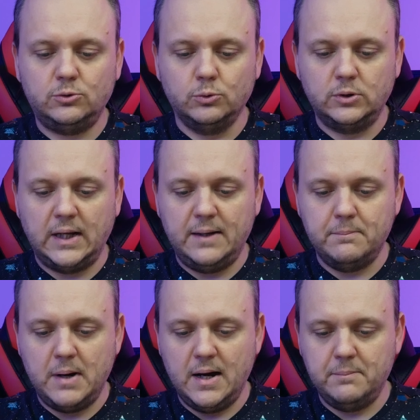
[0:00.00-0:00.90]
Tutaj
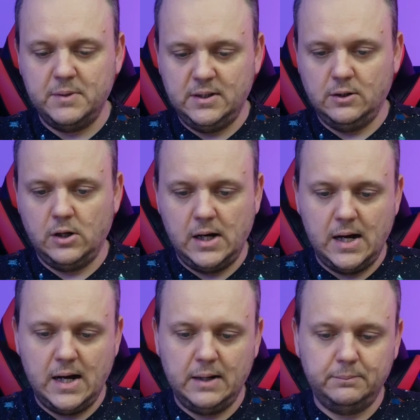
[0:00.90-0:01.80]
mamy...
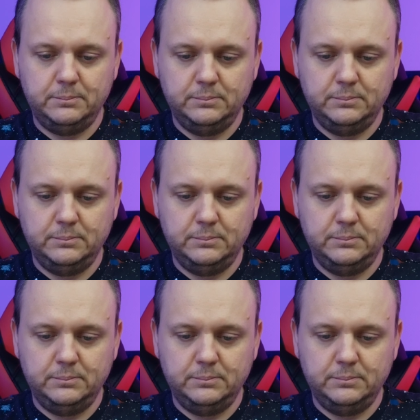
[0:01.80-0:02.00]
O,